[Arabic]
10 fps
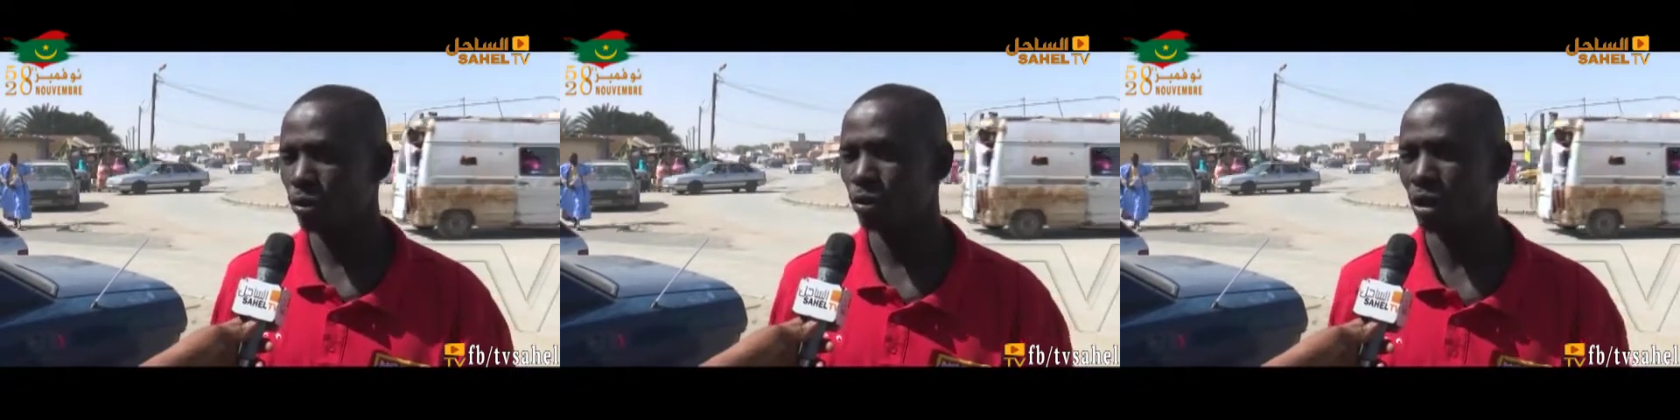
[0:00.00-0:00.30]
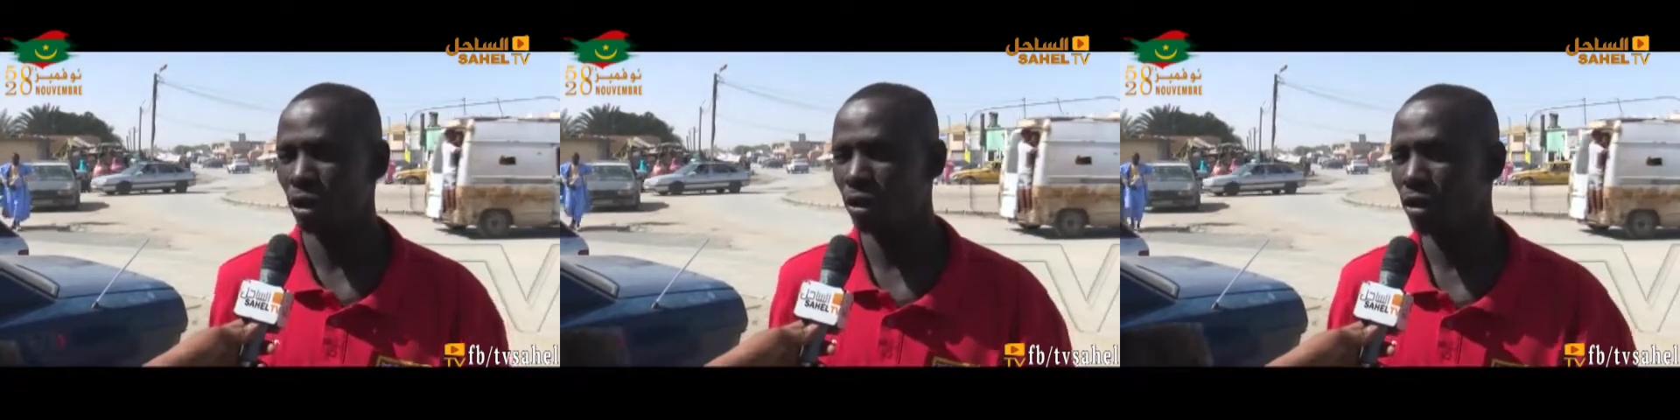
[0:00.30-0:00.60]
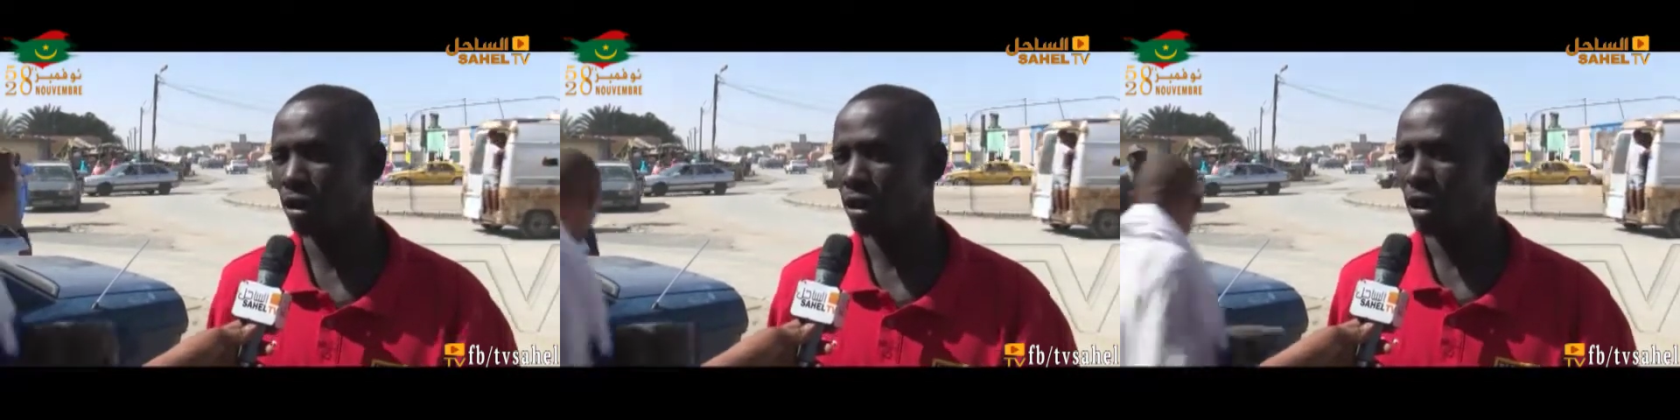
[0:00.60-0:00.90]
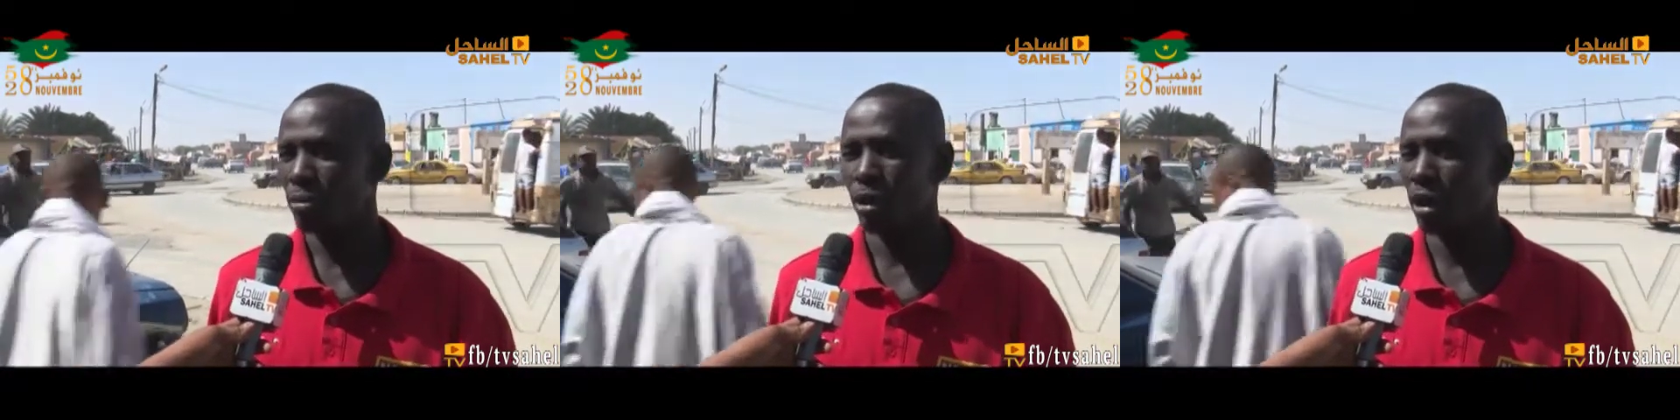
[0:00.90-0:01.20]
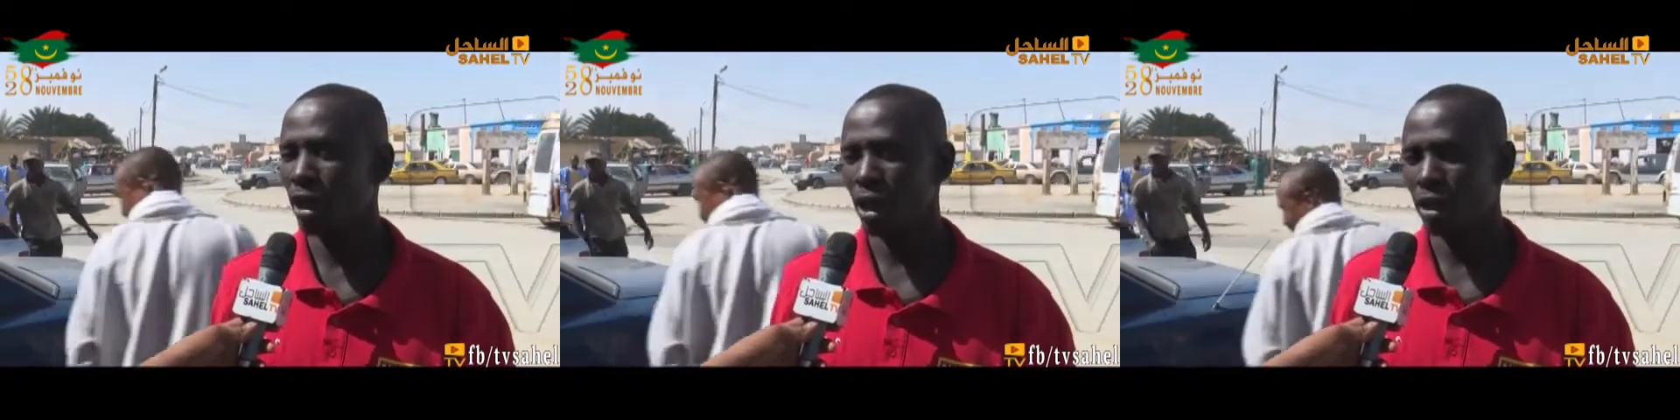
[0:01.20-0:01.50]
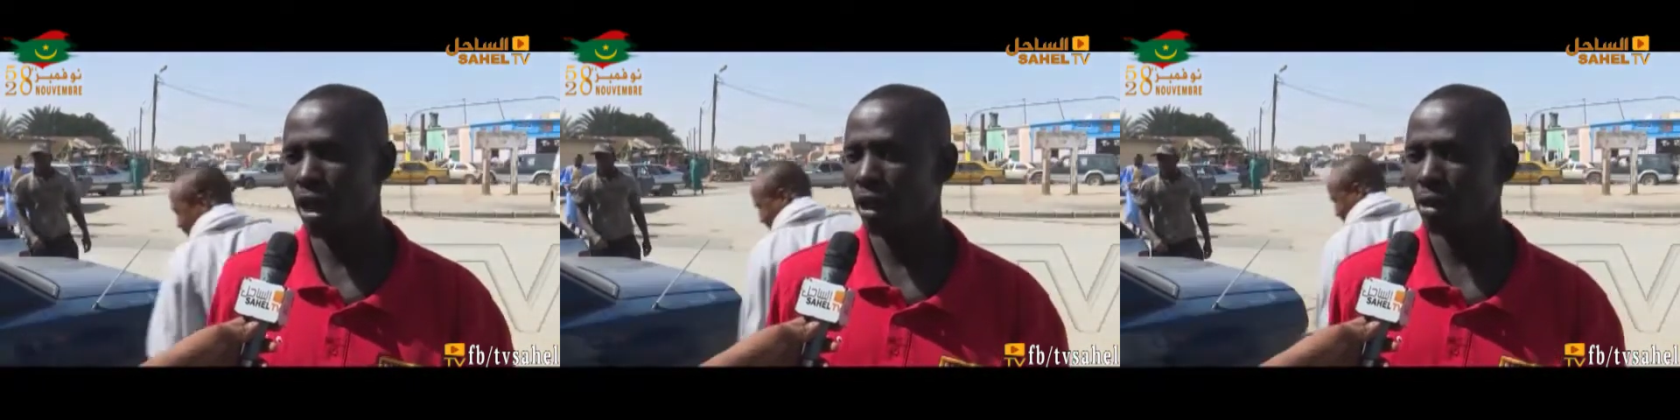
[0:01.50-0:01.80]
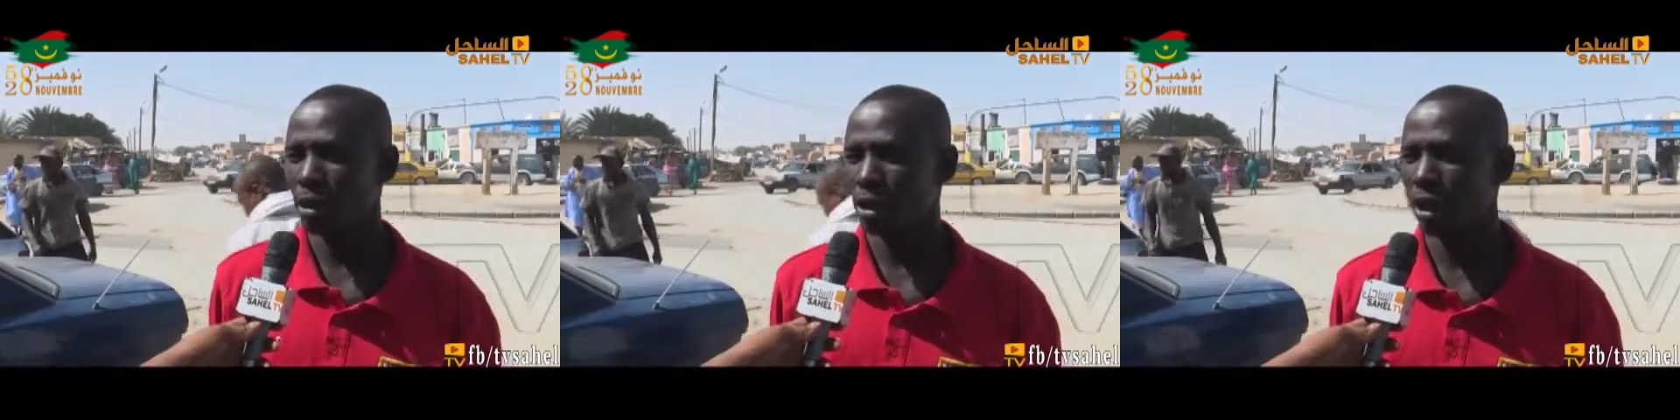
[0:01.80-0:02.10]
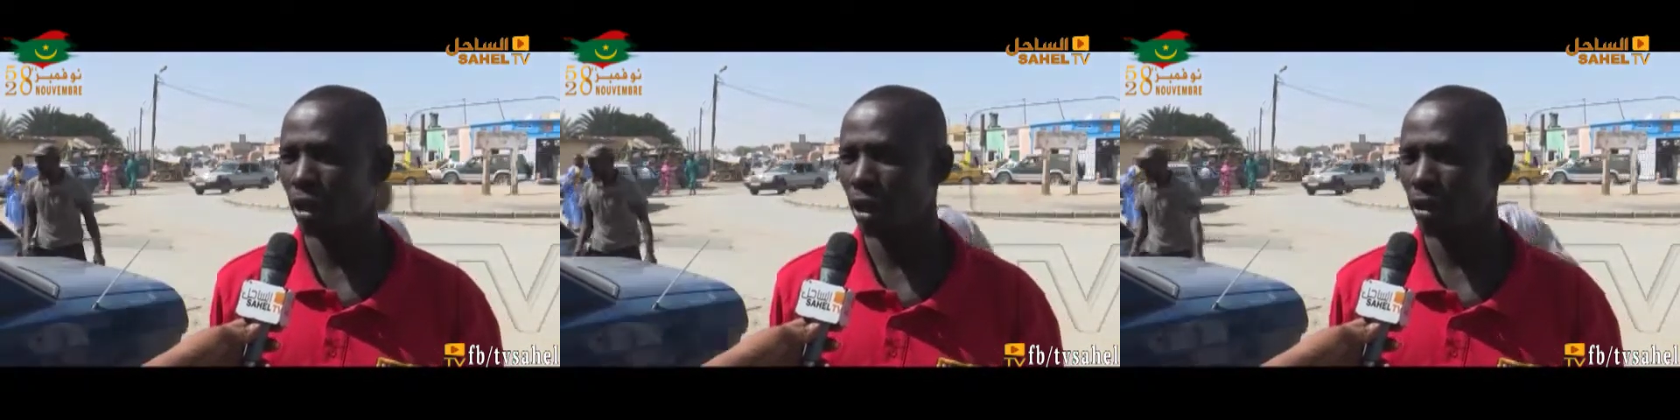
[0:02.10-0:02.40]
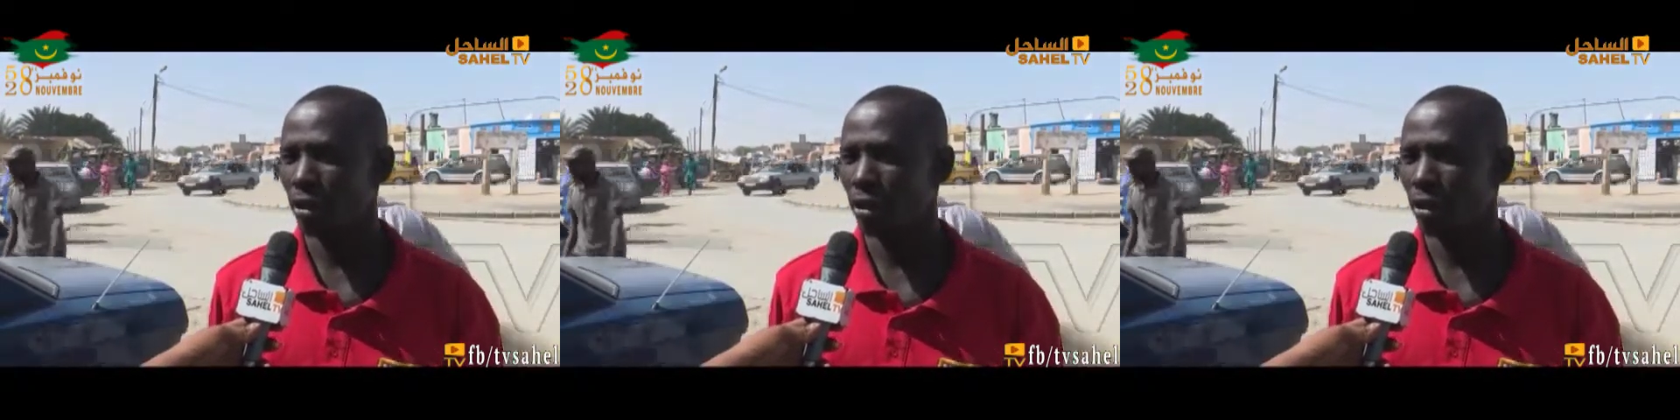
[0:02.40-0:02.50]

توشي ما شاء الله يقري ما شاء الله